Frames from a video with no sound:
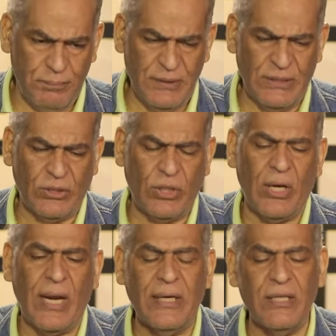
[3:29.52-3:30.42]

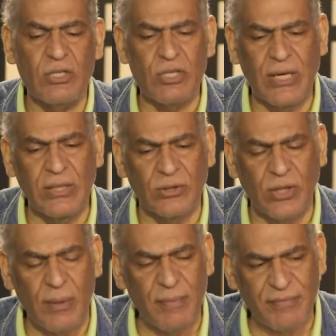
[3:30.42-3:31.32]
بيطلع لنا شكل
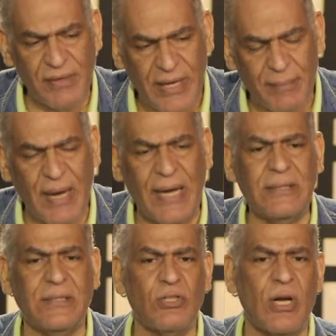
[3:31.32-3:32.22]
الطلبه في
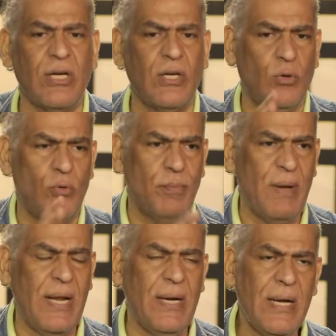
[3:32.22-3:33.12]
الجامعات شكل
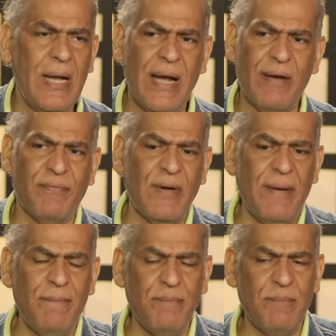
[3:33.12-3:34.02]
العمال
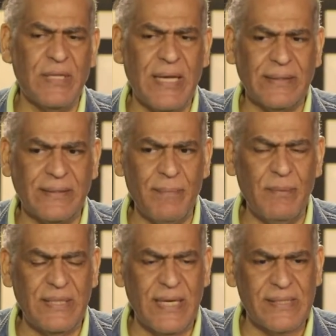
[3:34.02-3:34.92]
افلام
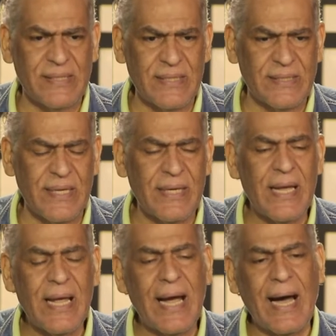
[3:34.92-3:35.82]
بتعتمد اساسا
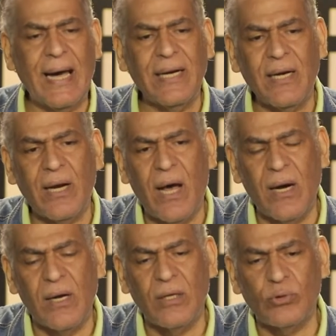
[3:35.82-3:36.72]
على
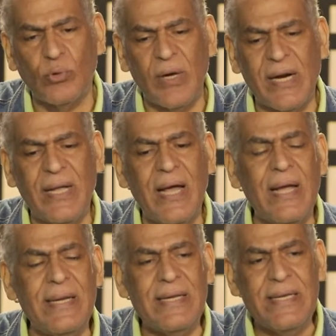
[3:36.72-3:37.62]
الحركه
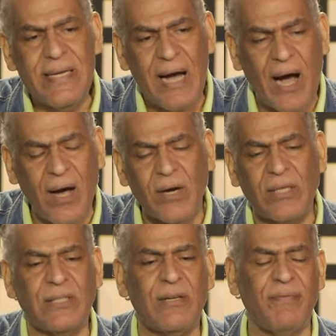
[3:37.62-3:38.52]
التجاريه
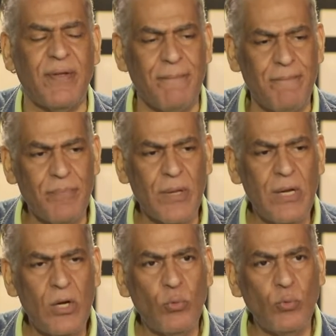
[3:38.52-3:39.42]
لحركه الفيلم
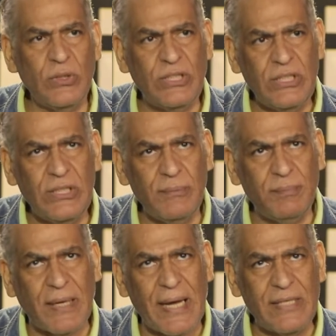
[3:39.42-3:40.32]
ودي
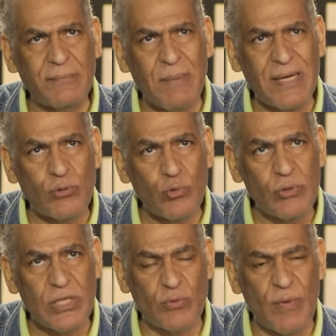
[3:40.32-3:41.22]
كانت
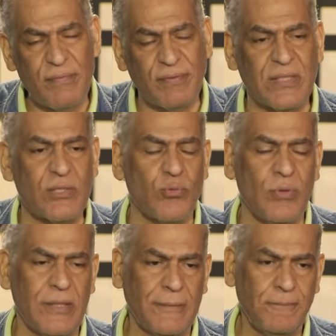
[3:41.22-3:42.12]
مهزوزه شويه في التسويق